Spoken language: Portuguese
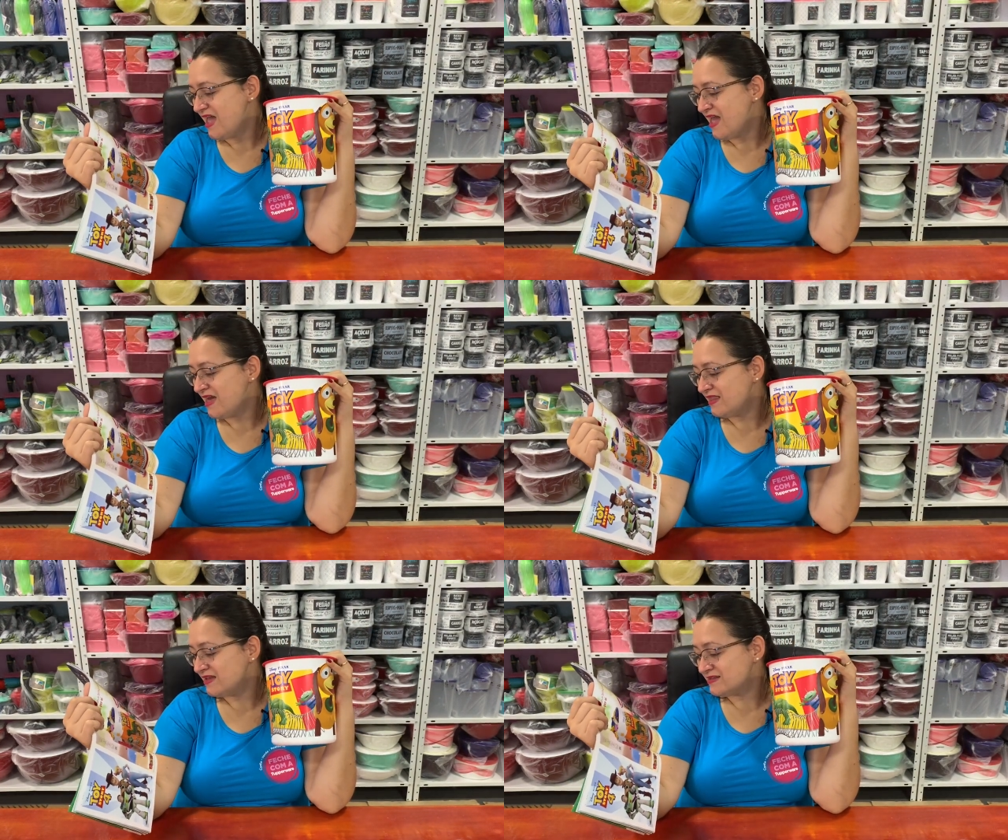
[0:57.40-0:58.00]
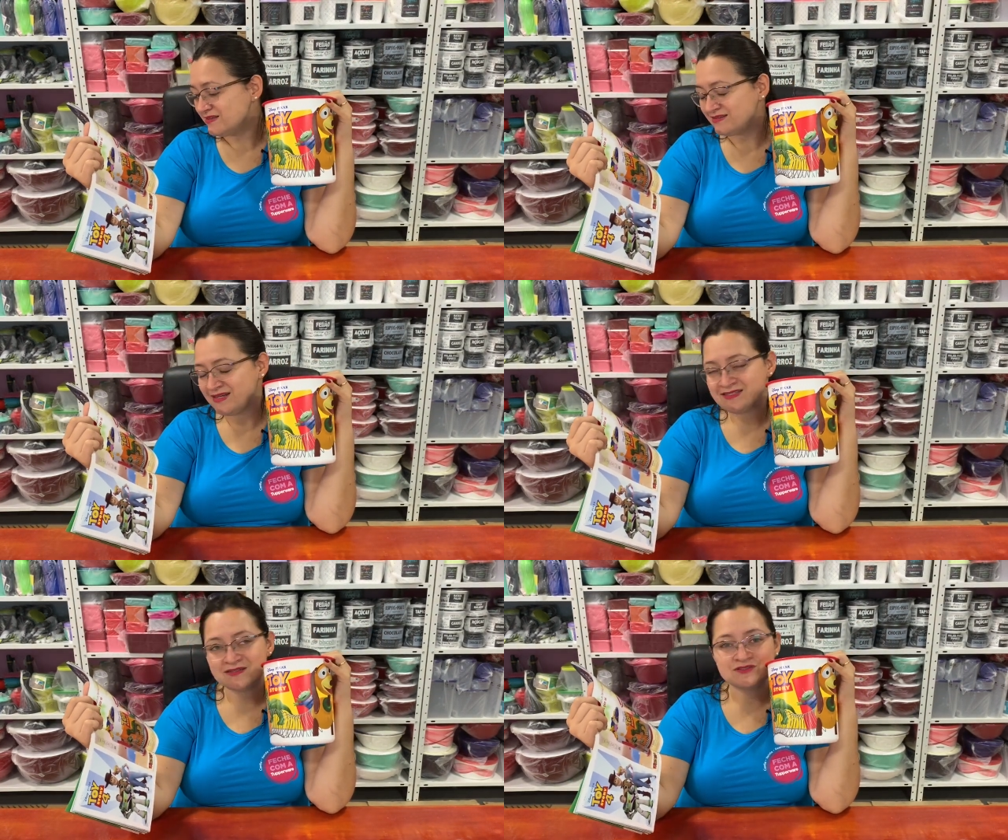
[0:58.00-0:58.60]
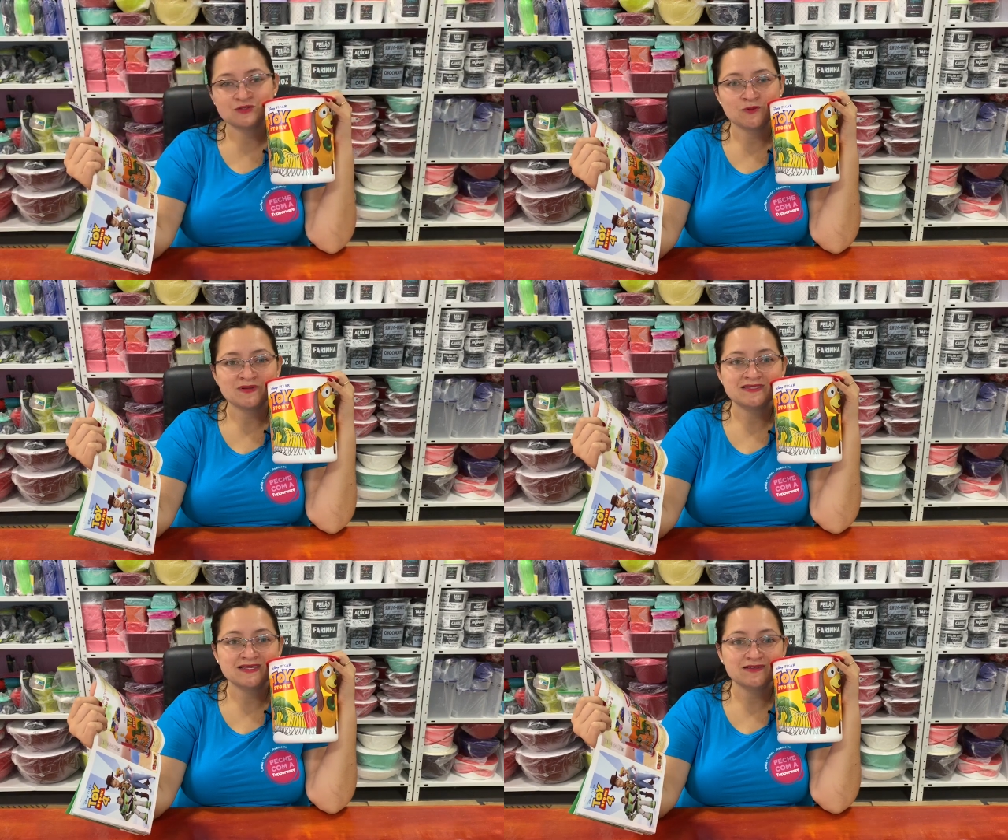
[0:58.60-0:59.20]
Ela, 3 não,
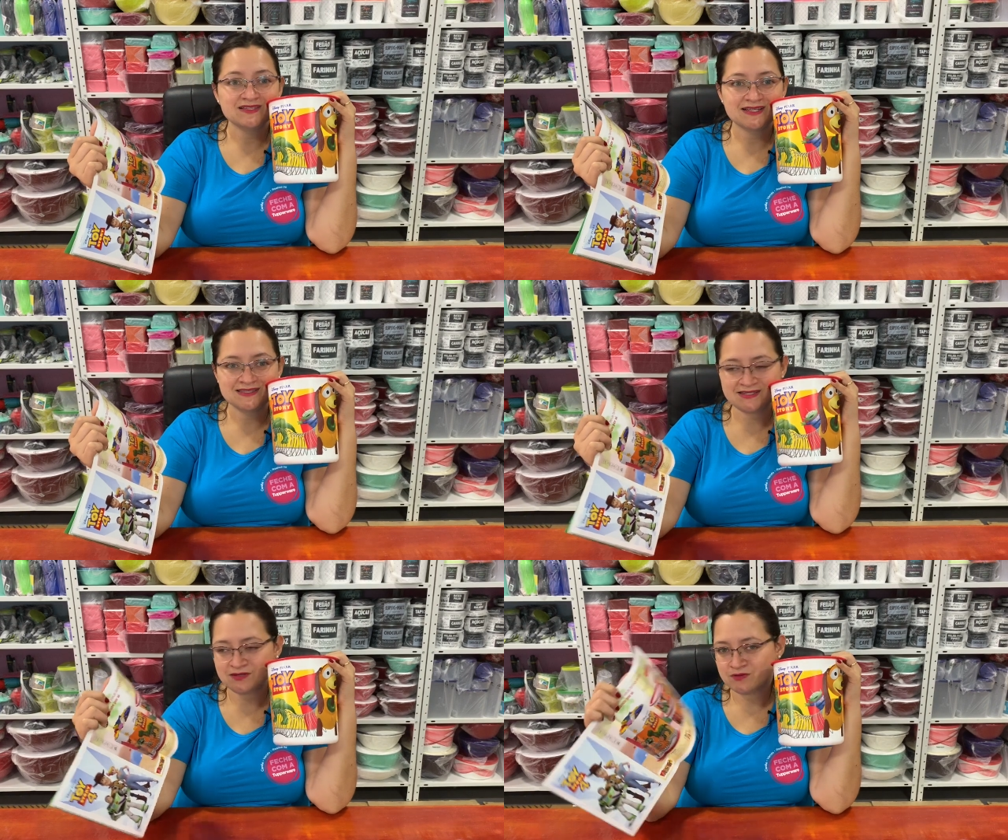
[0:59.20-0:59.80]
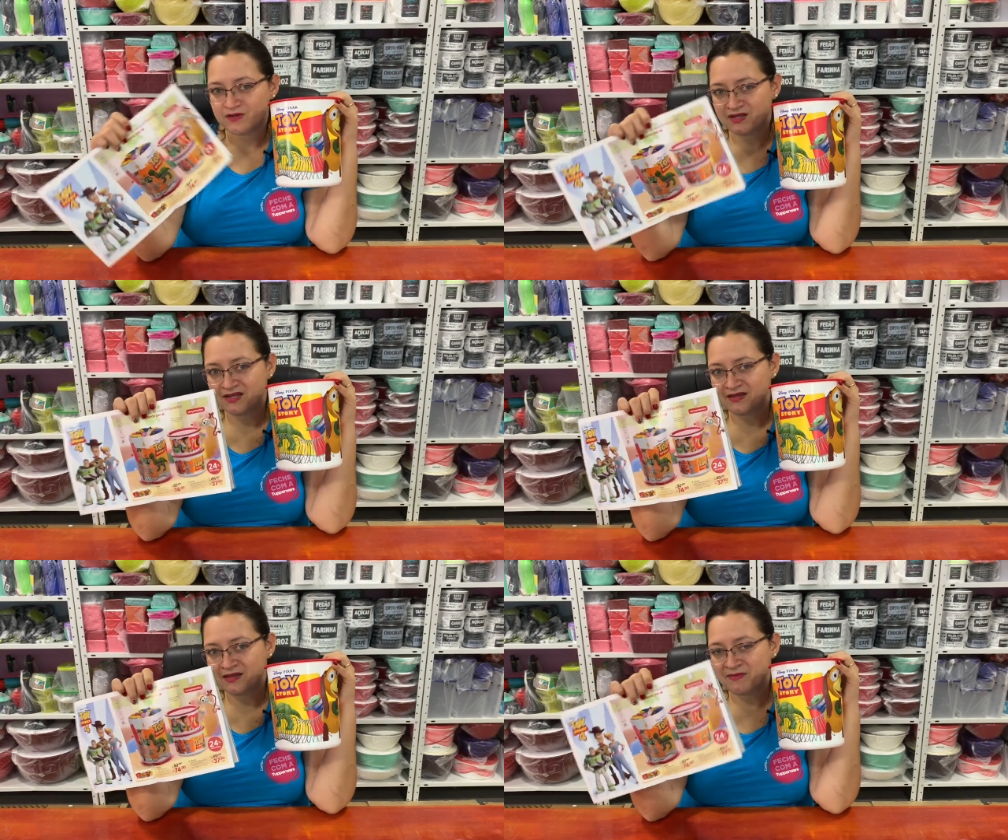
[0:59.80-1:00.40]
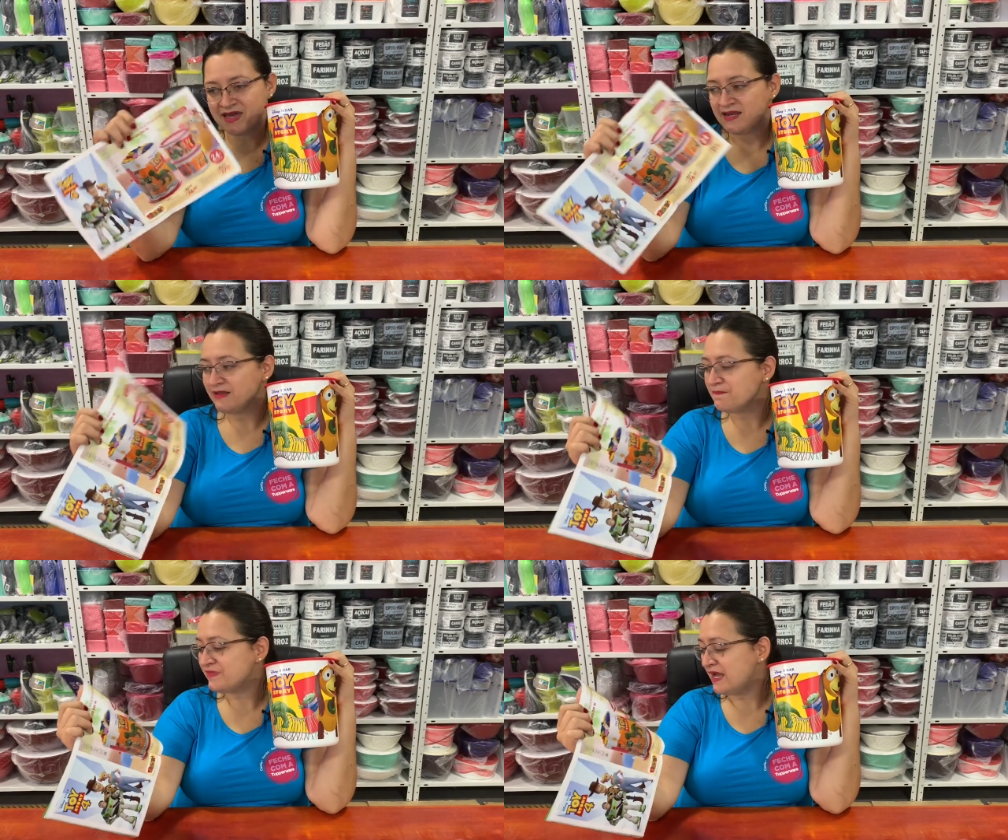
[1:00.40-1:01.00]
desculpa, 5,75
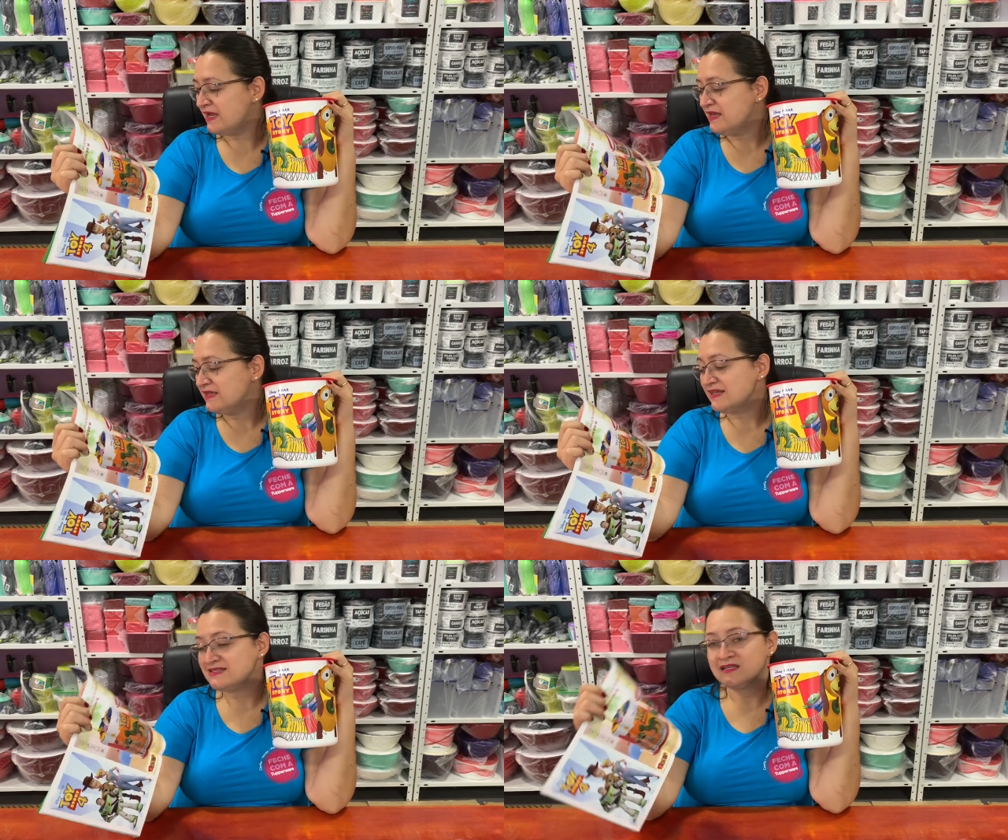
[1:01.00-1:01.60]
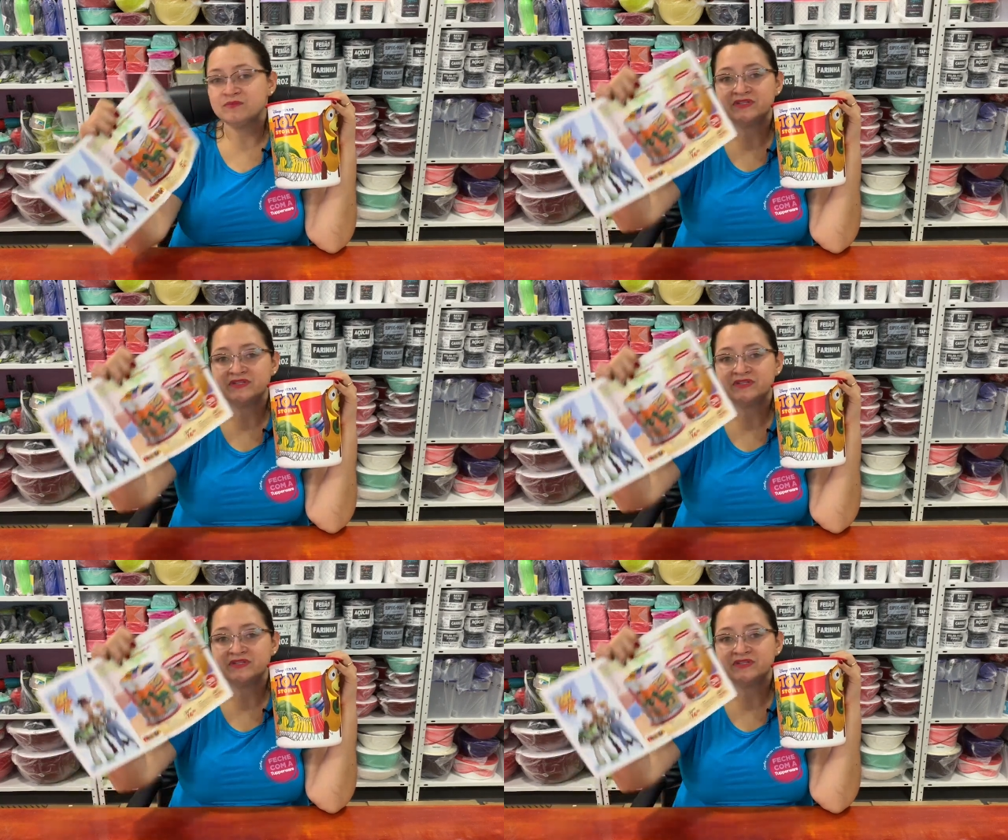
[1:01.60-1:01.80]
ml, tá? Tá saindo por